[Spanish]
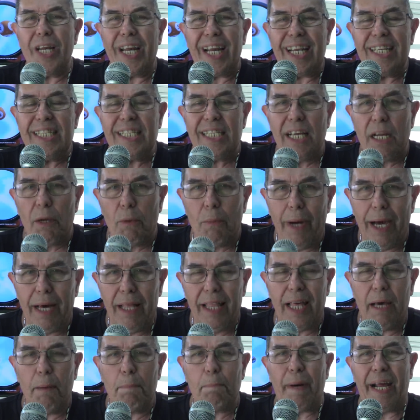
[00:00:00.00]

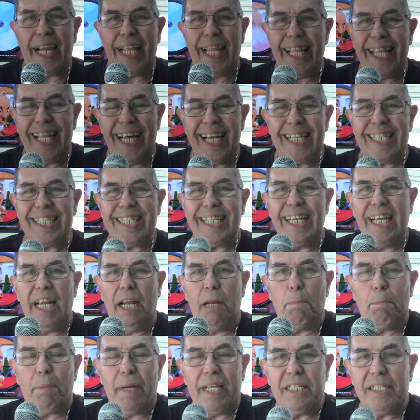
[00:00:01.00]
reservada para dársela
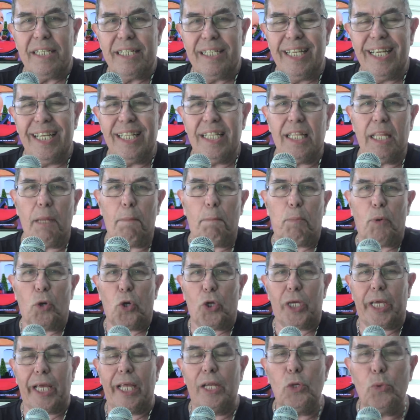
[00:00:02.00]
al presidente
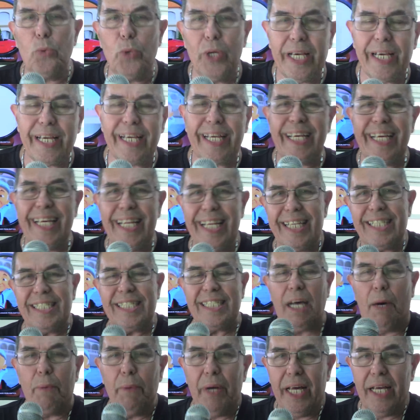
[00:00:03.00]
porque Luis quiere
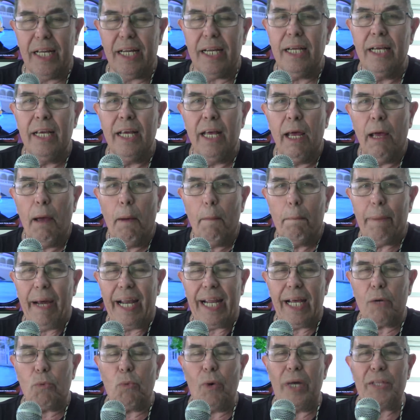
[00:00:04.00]
saber
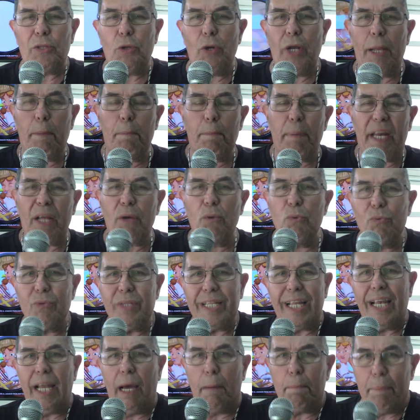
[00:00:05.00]
para cuando le
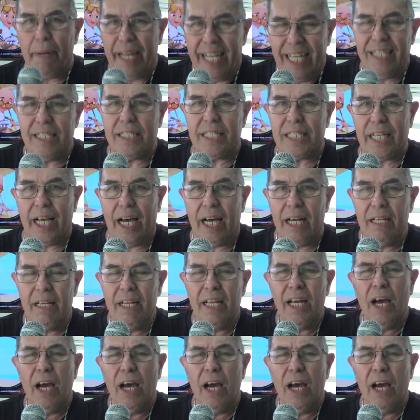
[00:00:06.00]
pregunte la prensa.